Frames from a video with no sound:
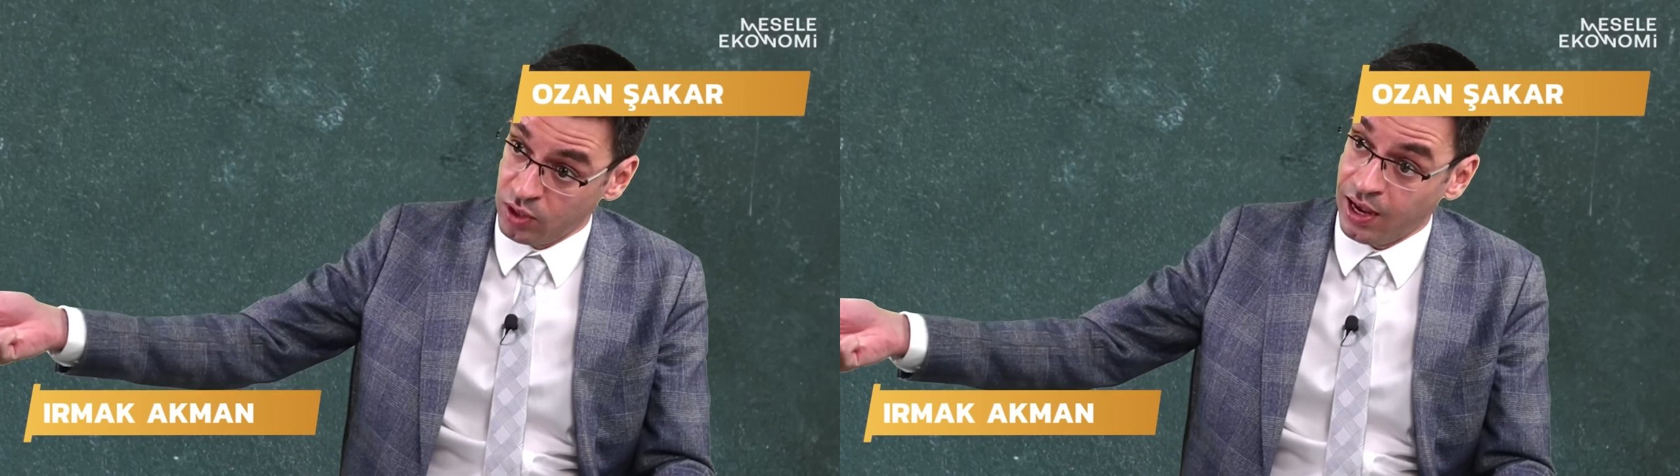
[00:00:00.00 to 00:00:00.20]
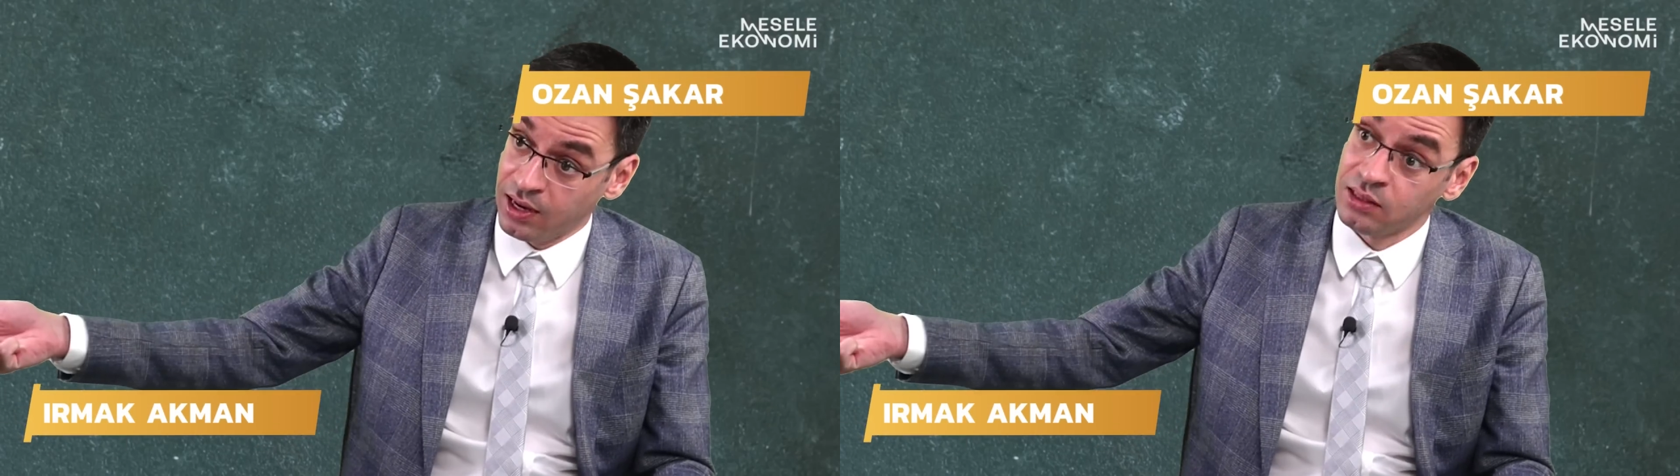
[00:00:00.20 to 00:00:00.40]

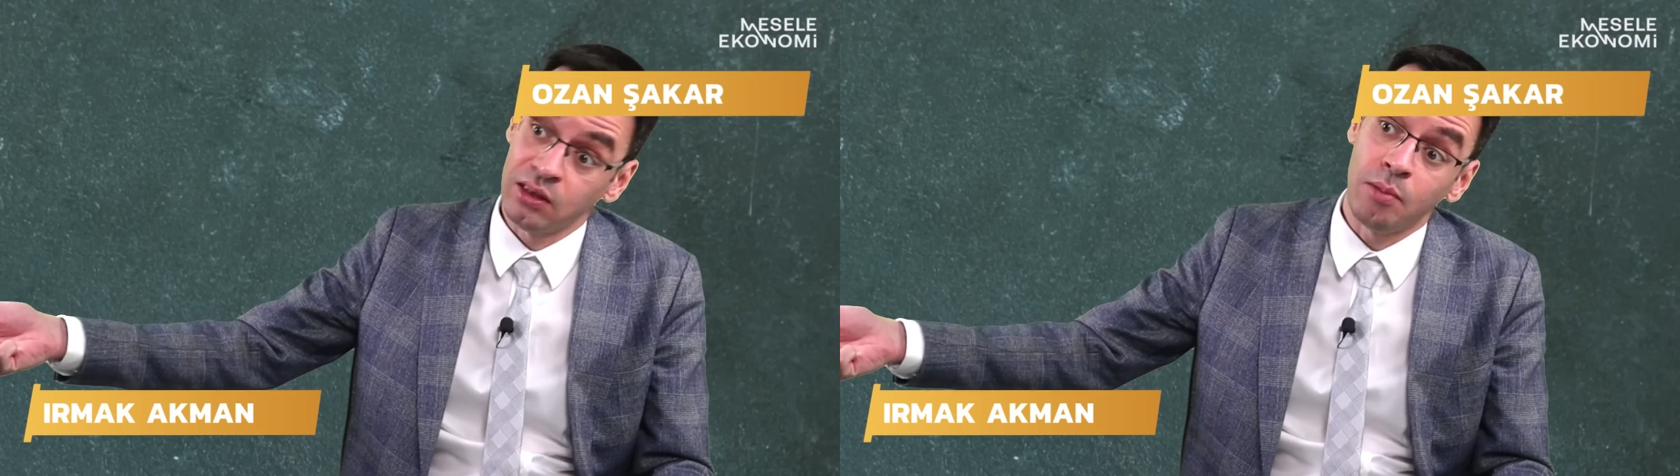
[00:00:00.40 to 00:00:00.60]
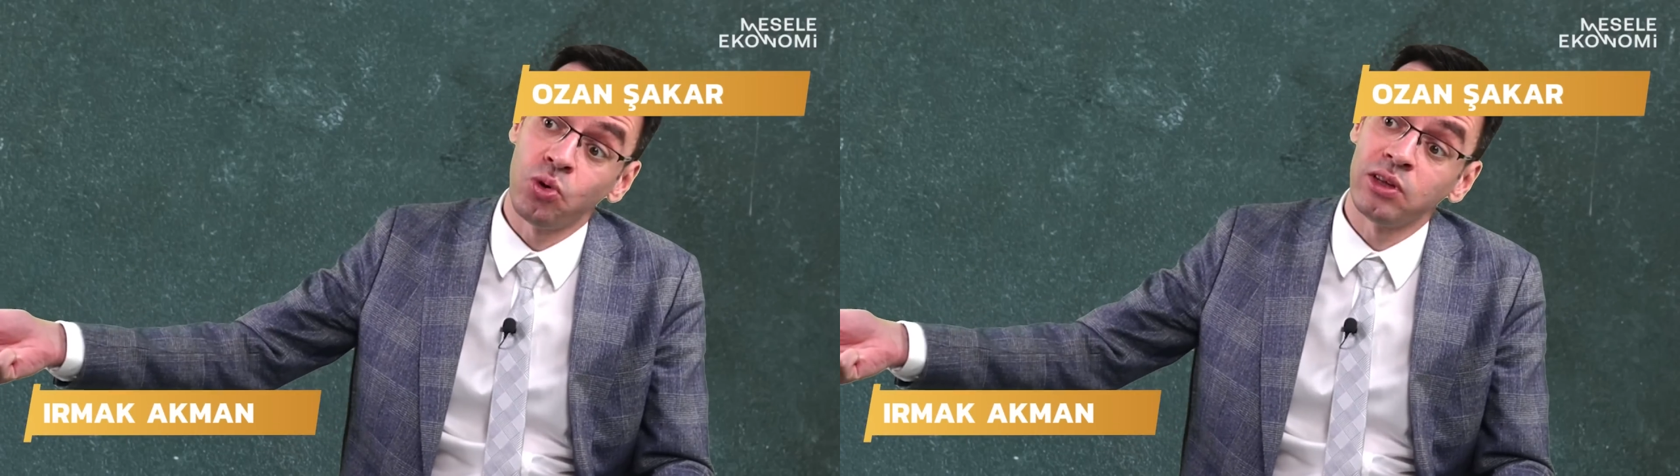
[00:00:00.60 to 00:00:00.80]

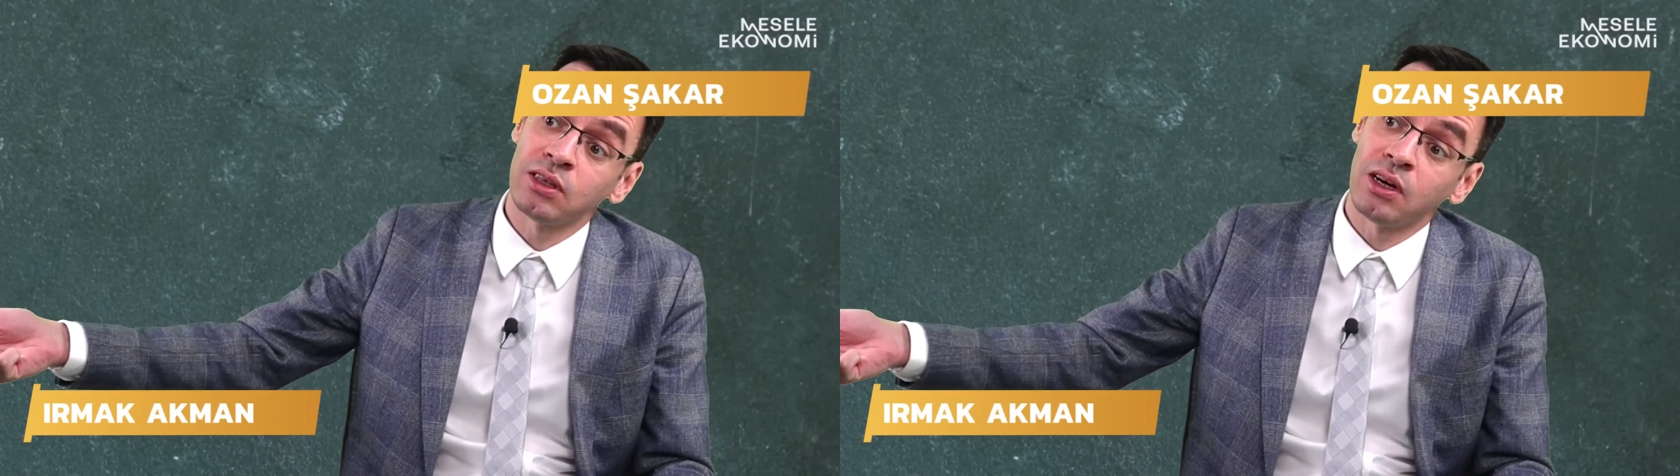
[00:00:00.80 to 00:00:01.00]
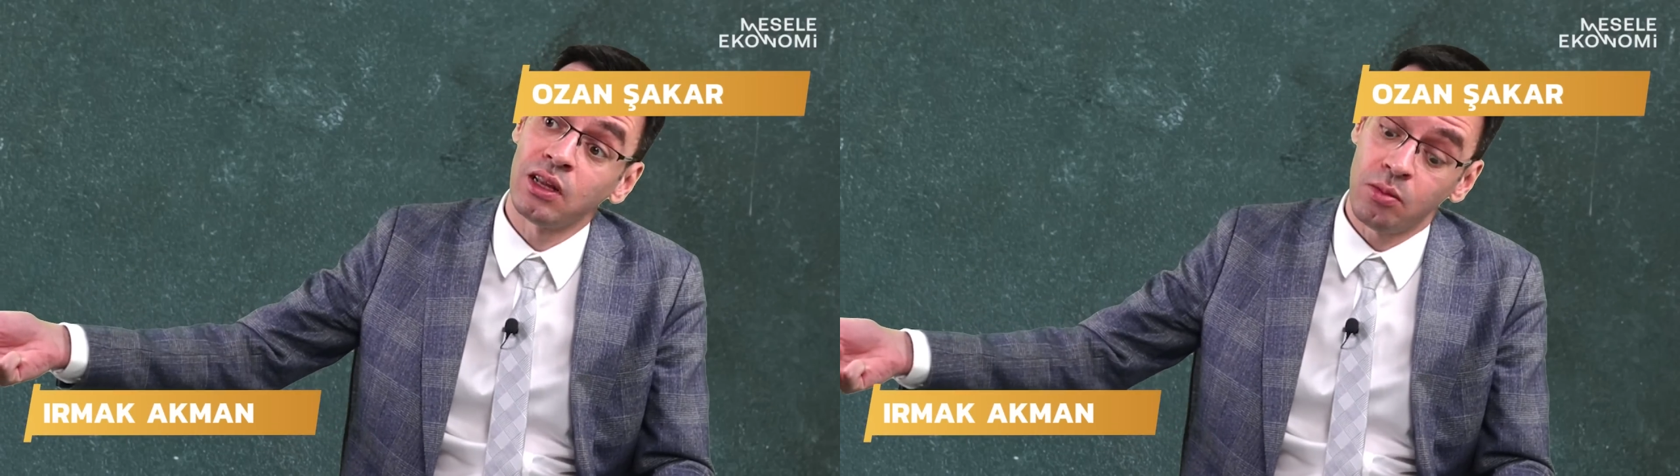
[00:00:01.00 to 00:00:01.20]
Keynesyen
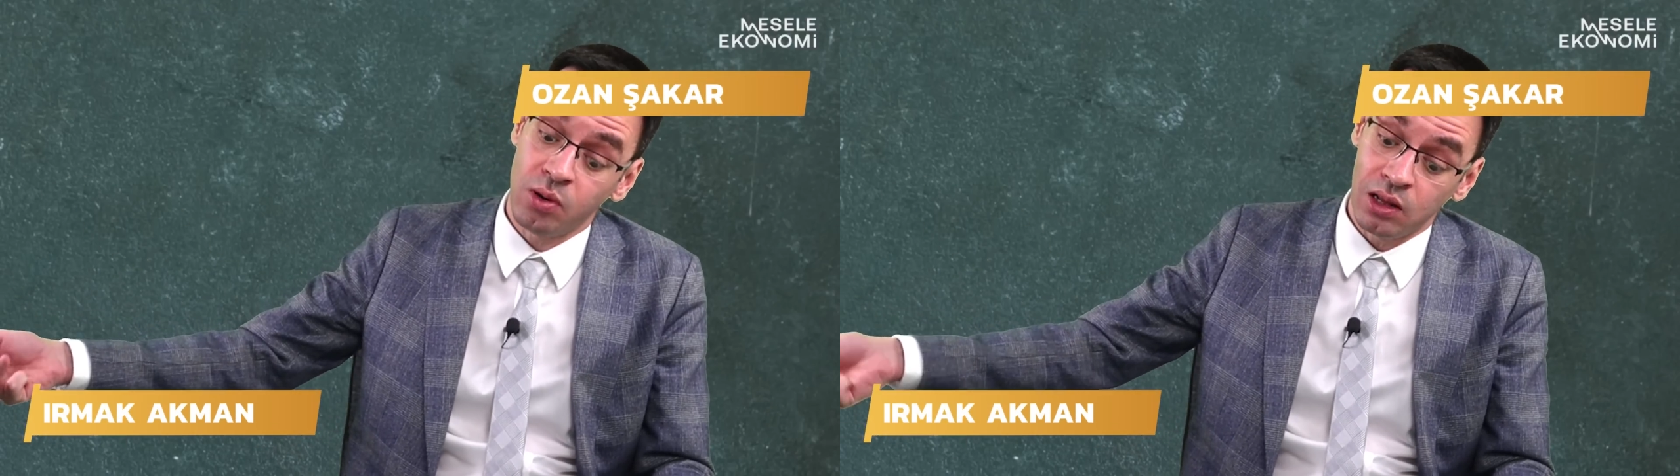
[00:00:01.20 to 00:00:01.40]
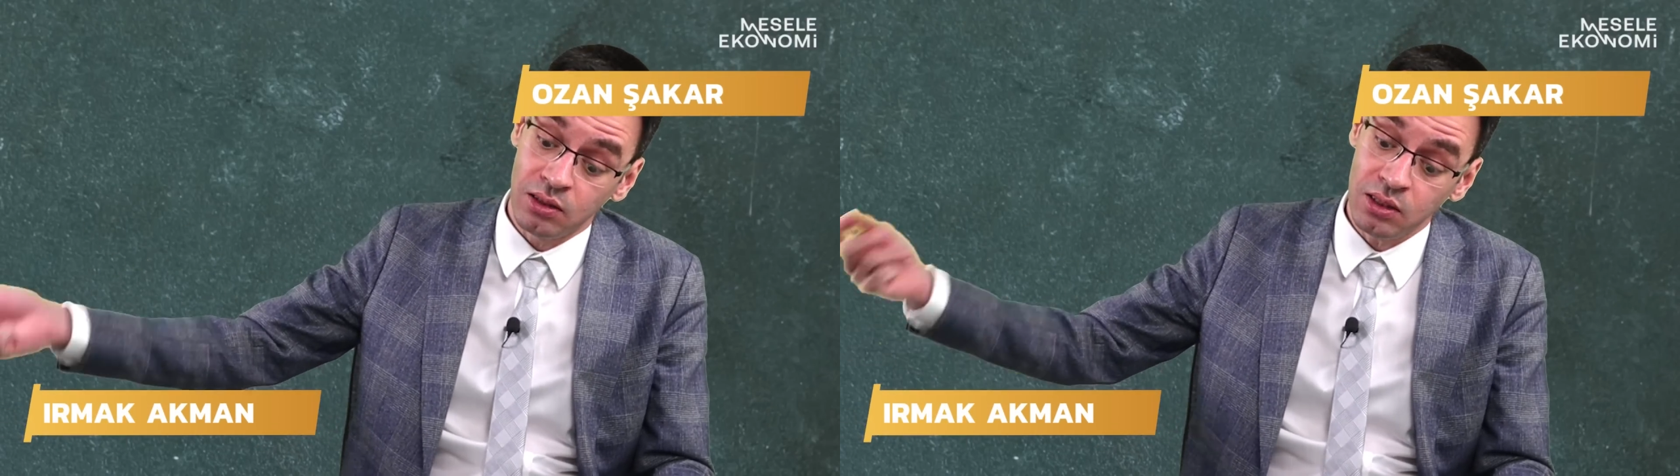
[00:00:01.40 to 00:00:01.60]
politikalara
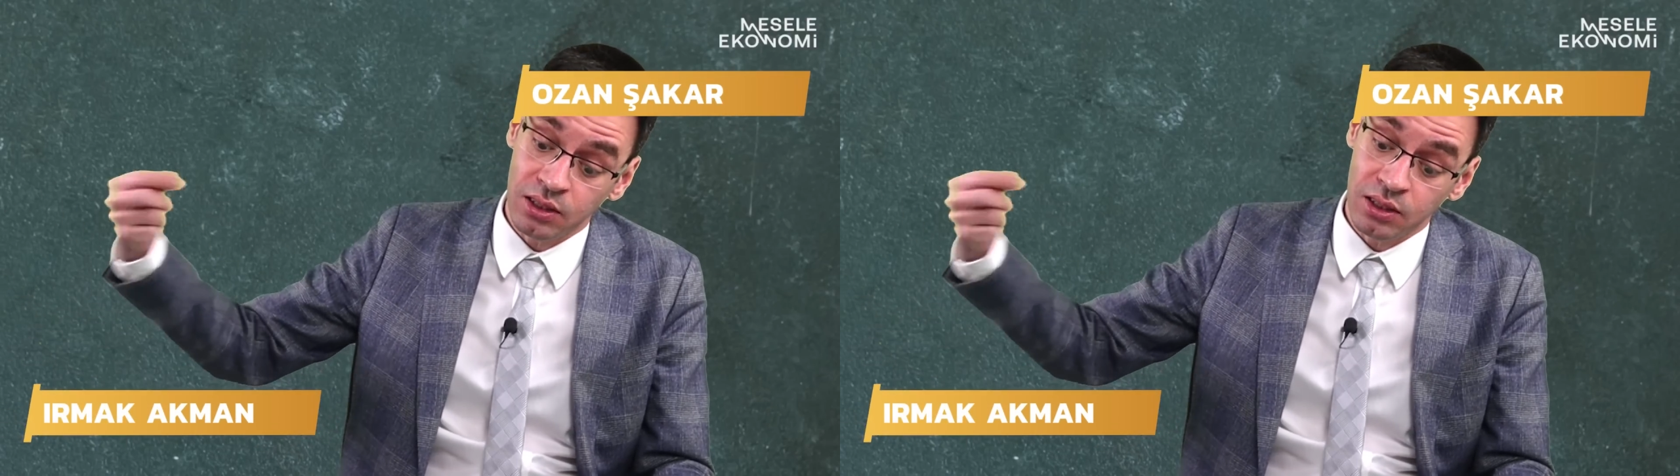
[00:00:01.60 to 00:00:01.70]
bağlıdır.